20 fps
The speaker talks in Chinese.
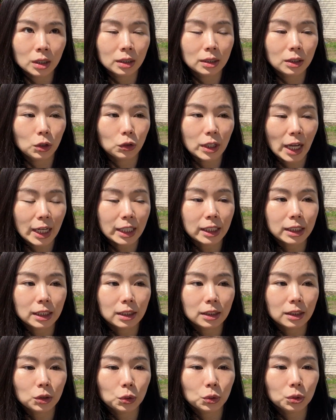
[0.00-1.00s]
有哪一
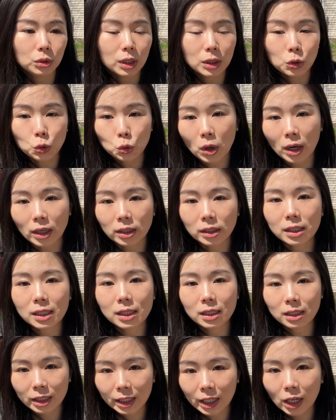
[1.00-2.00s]
些症状
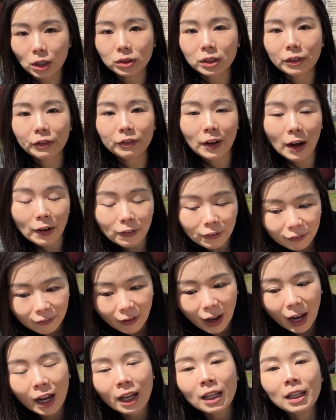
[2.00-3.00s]
治疗的方
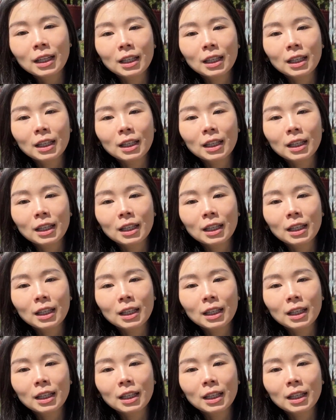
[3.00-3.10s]
法。